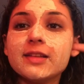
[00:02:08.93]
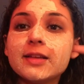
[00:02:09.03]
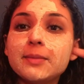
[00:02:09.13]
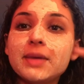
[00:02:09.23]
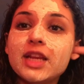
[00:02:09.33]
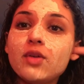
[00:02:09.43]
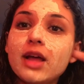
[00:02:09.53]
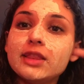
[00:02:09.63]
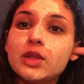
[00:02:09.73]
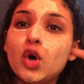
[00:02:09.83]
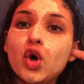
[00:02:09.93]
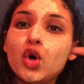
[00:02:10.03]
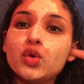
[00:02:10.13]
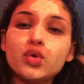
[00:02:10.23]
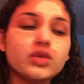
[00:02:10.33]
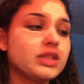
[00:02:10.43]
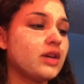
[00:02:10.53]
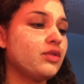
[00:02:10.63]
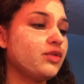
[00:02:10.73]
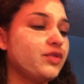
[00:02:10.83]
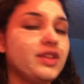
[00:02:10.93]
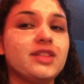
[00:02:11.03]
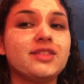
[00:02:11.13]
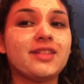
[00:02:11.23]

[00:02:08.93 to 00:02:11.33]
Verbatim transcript: Mano, eu adoro coçar o ouvido.